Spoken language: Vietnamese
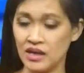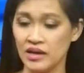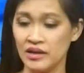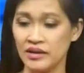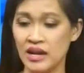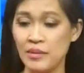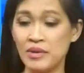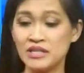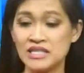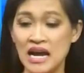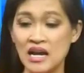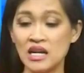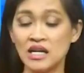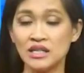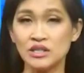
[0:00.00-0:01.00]
Để mà
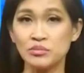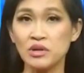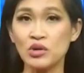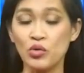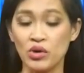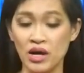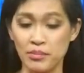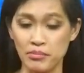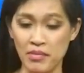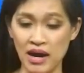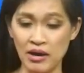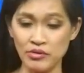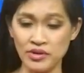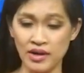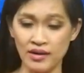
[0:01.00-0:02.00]
trả lời trong cái cuộc họp
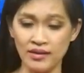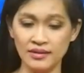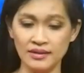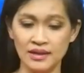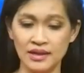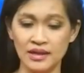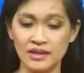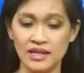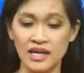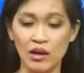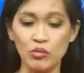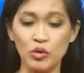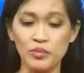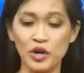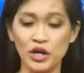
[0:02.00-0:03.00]
báo đó thì
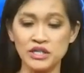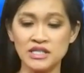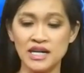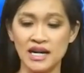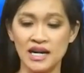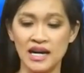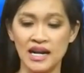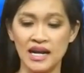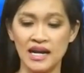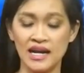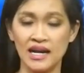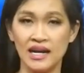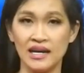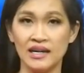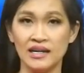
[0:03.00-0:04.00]
ông cũng nói rằng
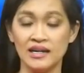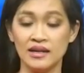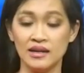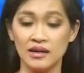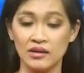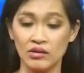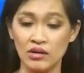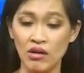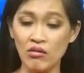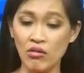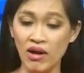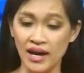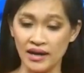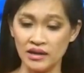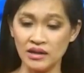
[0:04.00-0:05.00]
là có
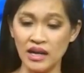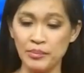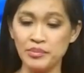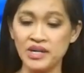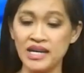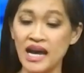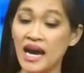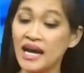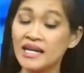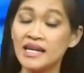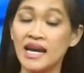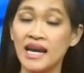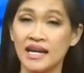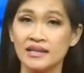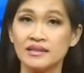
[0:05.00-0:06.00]
khoảng là
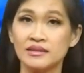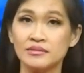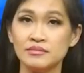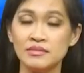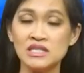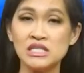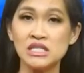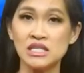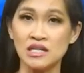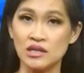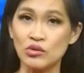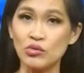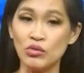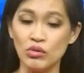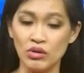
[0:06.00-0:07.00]
12.000 binh sĩ
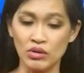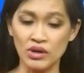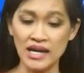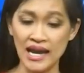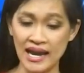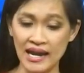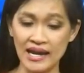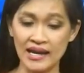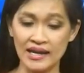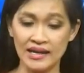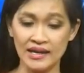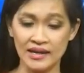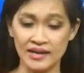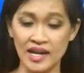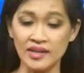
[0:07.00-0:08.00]
của Nga
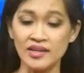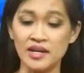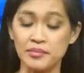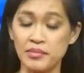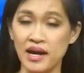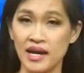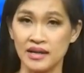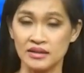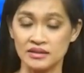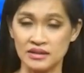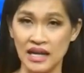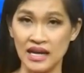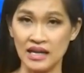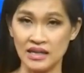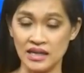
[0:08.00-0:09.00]
đã thiệt mạng
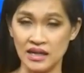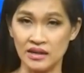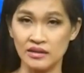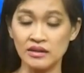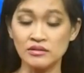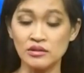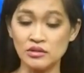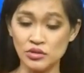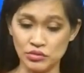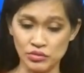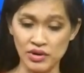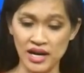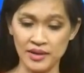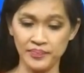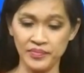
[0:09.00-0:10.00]
tại đất nước
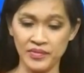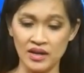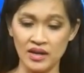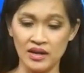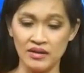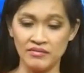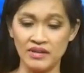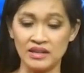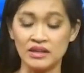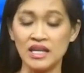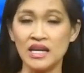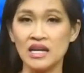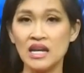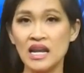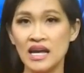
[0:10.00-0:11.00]
Ukraine. Và
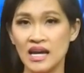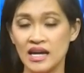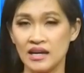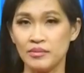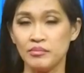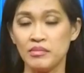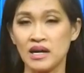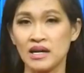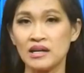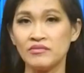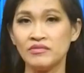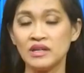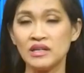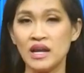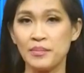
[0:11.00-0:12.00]
tỷ lệ mà cái
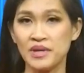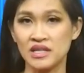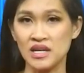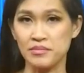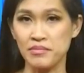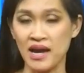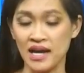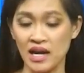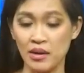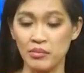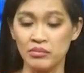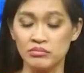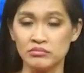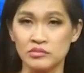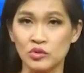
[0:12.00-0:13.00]
vấn đề mà thiệt mạng là
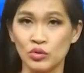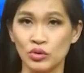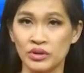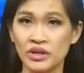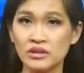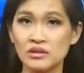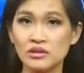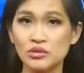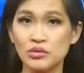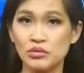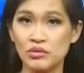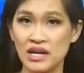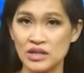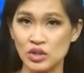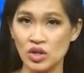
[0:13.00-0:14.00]
của đất nước
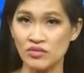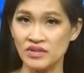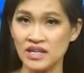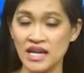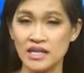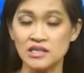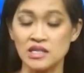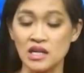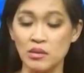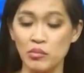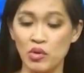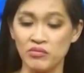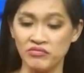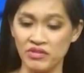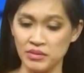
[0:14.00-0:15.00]
Ukraine so với Nga chỉ là
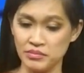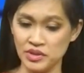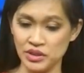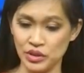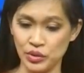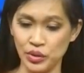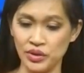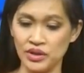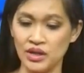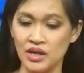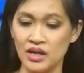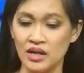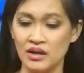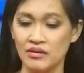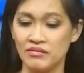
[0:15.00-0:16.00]
1/10 thôi.
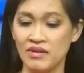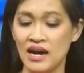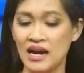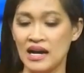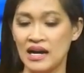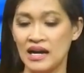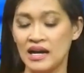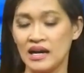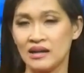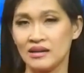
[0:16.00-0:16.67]
Và